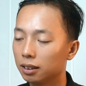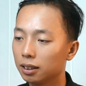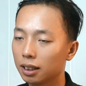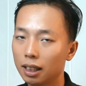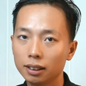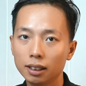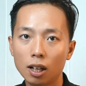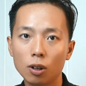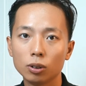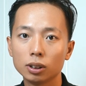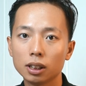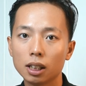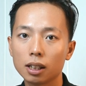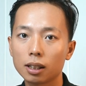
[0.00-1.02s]
sự khác nhau
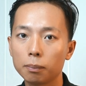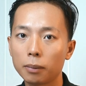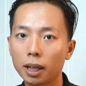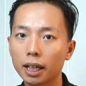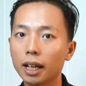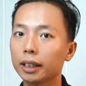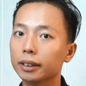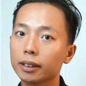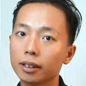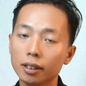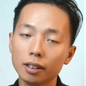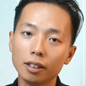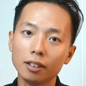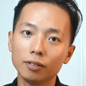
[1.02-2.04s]
giữa các máy ảnh
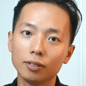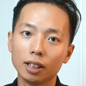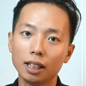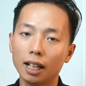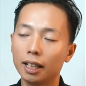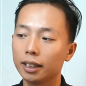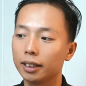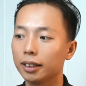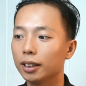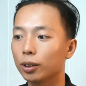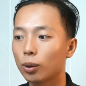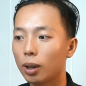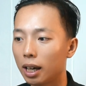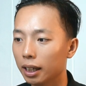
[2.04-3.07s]
cơ với lại điện
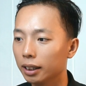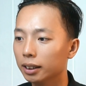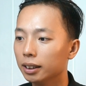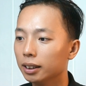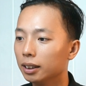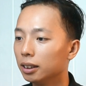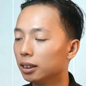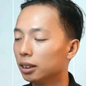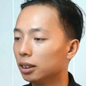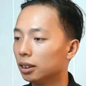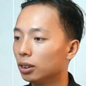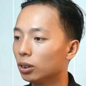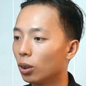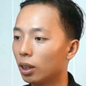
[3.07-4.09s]
thoại.
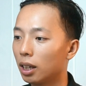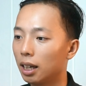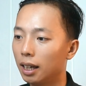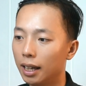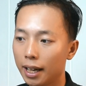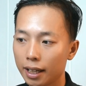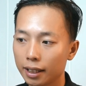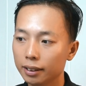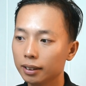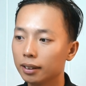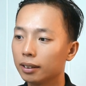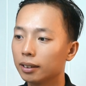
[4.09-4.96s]
Rồi là lens,